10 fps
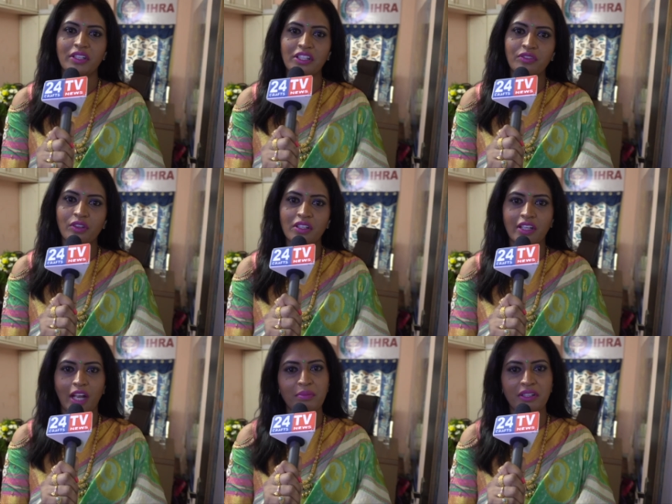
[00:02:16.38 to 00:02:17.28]
ట్వంటీ ఫోర్
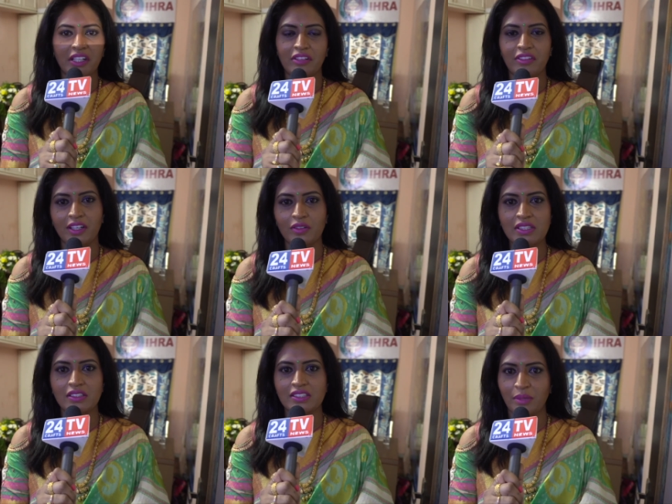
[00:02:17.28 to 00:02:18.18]
క్రాఫ్ట్ టీవీ న్యూస్
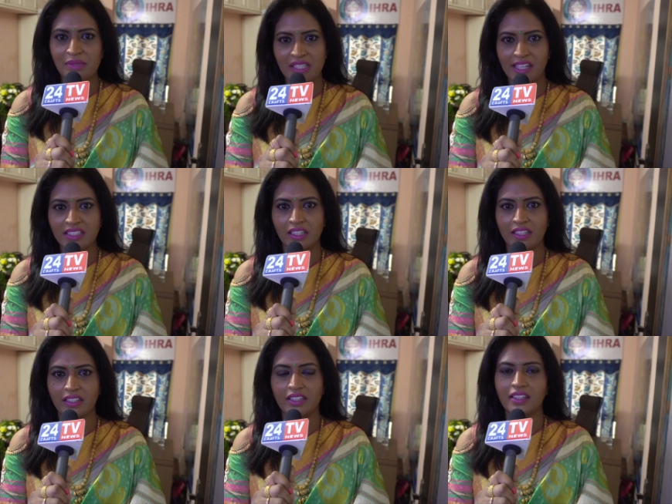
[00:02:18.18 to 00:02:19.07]
సబ్స్క్రైబ్
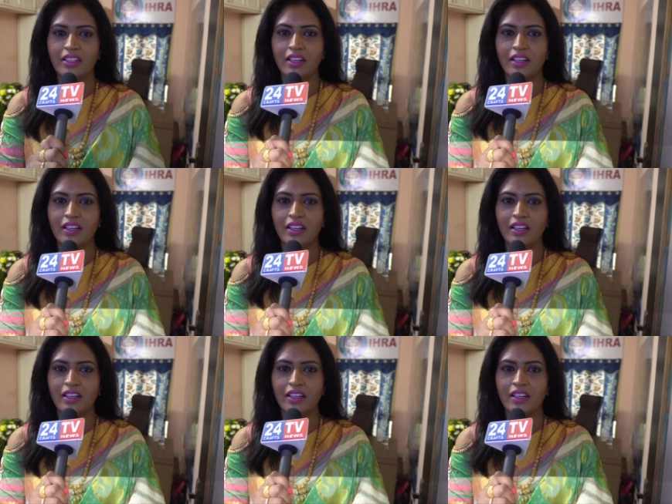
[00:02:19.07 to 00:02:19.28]
చేయండి